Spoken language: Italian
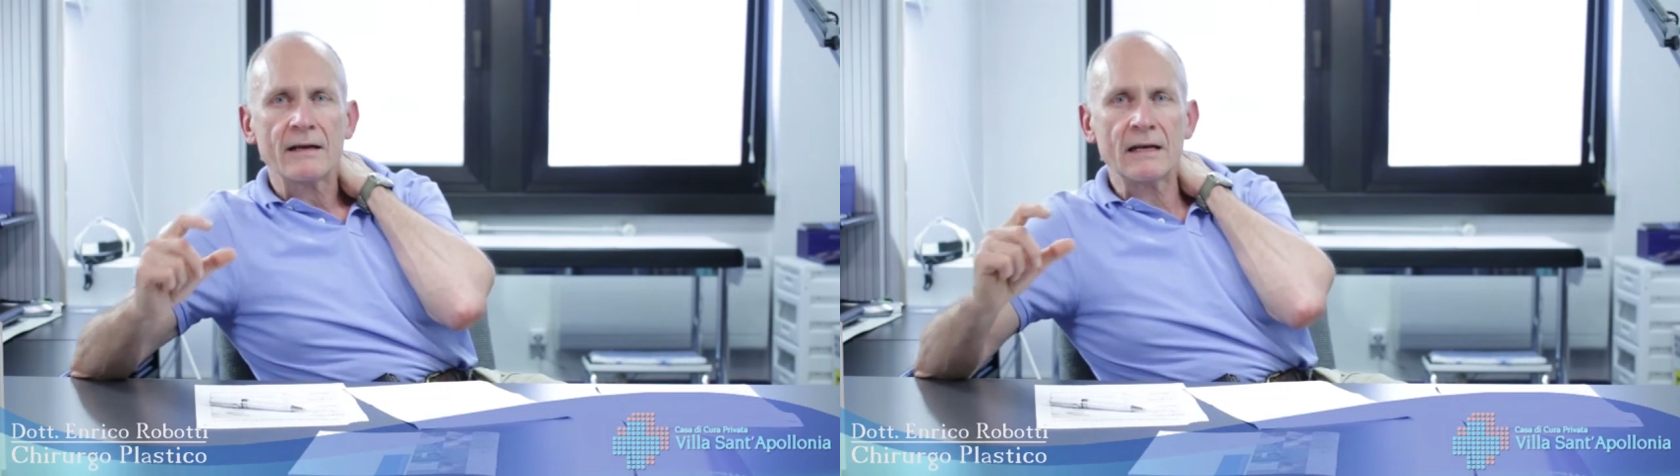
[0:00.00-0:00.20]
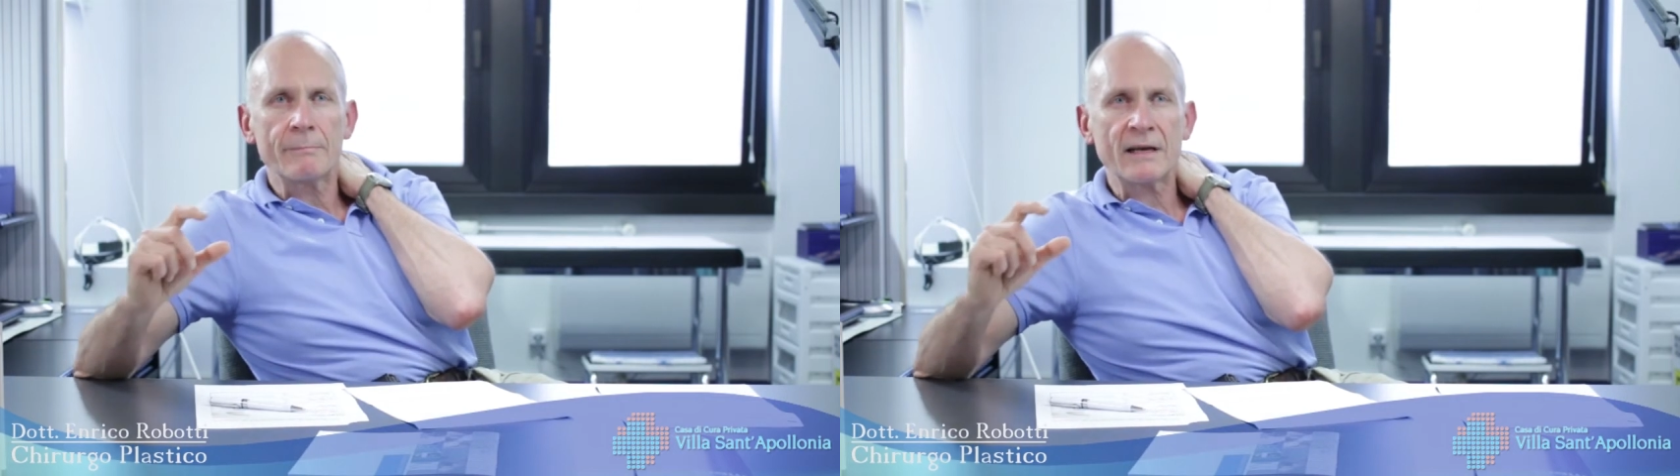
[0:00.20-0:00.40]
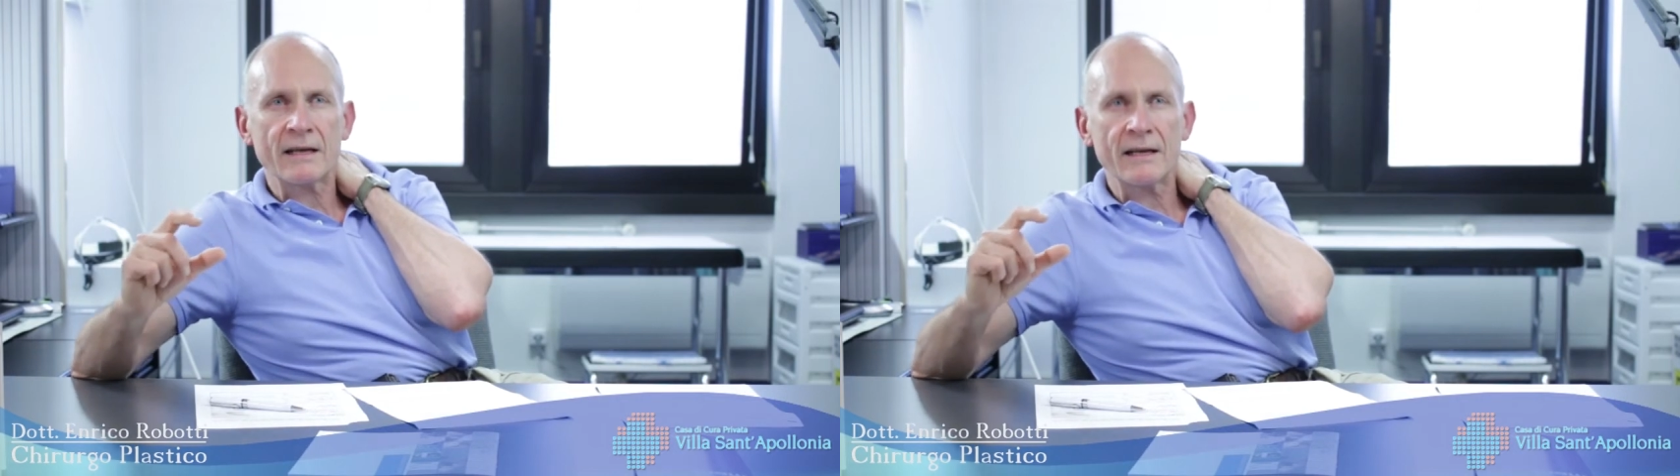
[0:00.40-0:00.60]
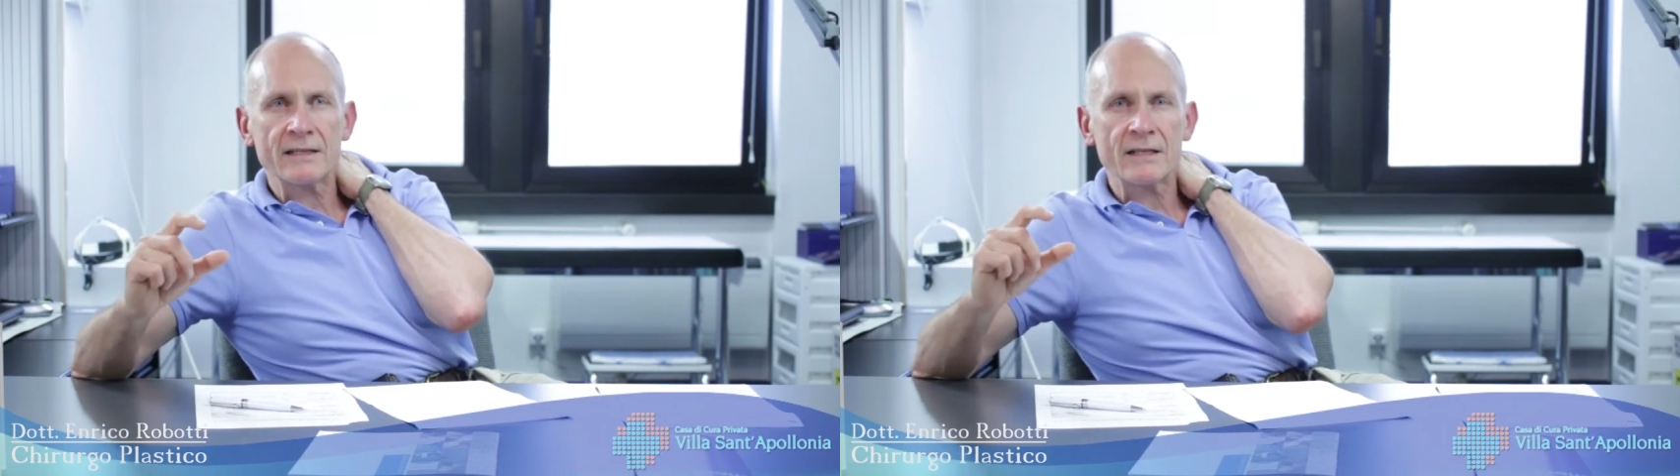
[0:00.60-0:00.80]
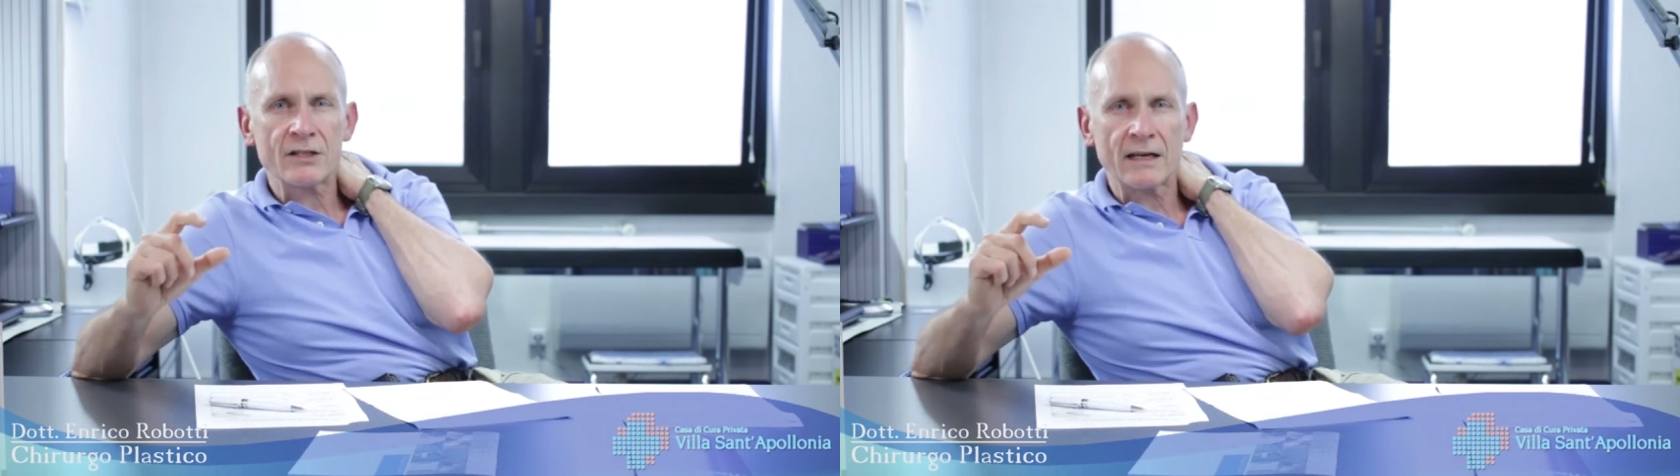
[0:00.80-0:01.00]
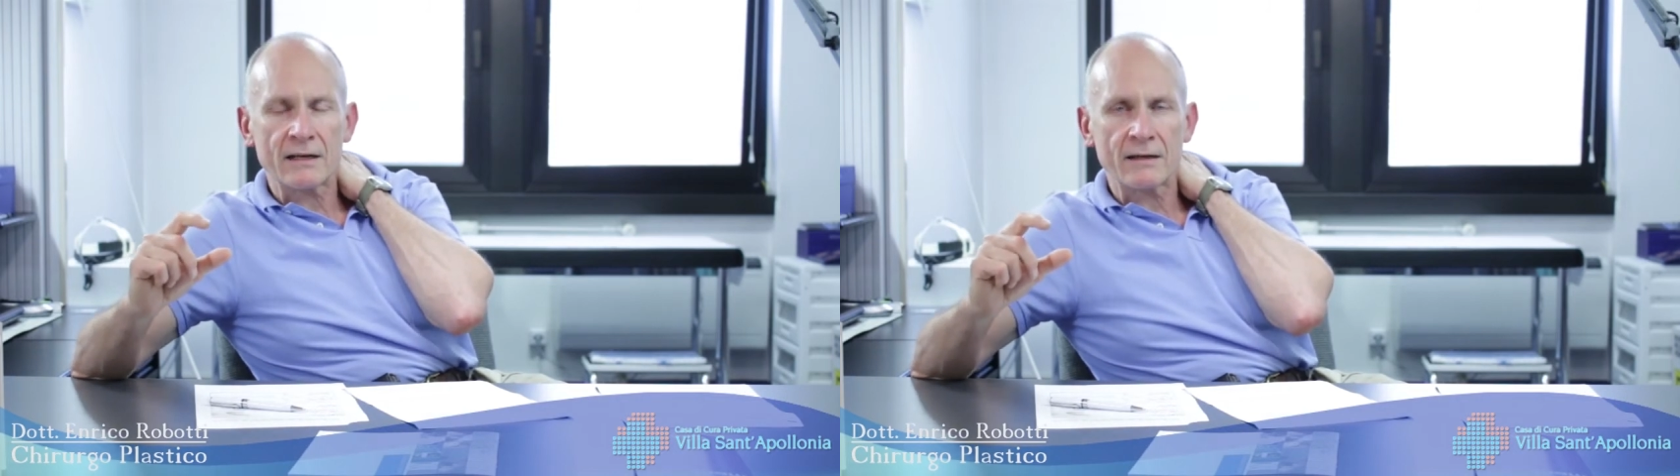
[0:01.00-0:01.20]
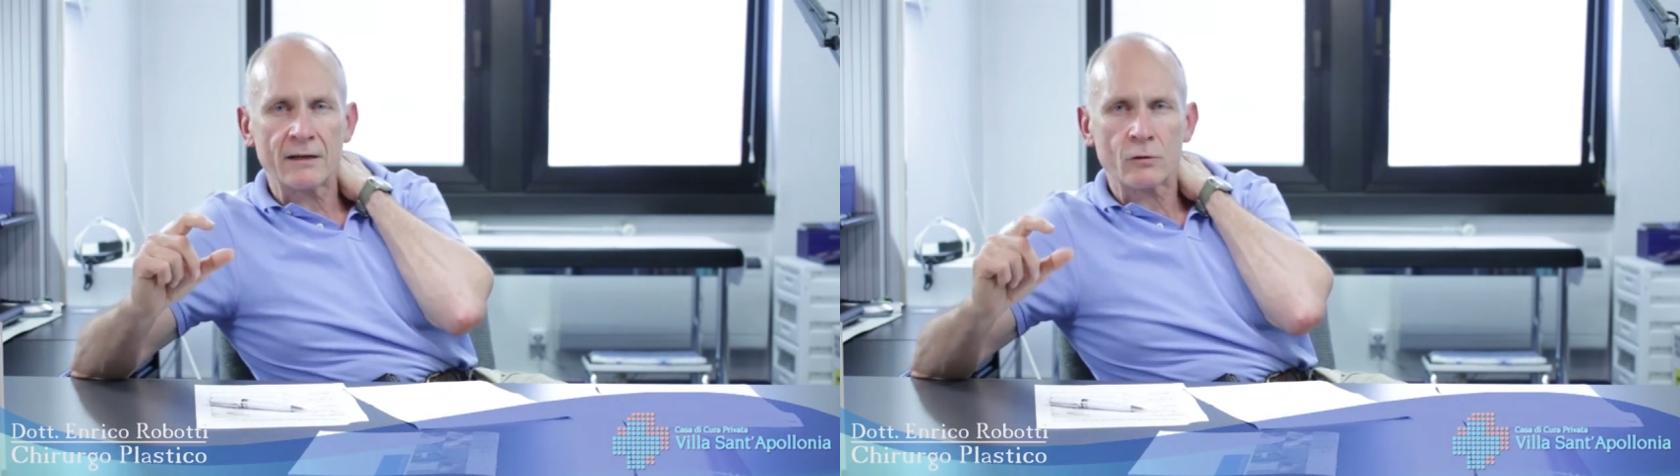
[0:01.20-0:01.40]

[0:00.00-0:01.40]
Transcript: il perché si cerchi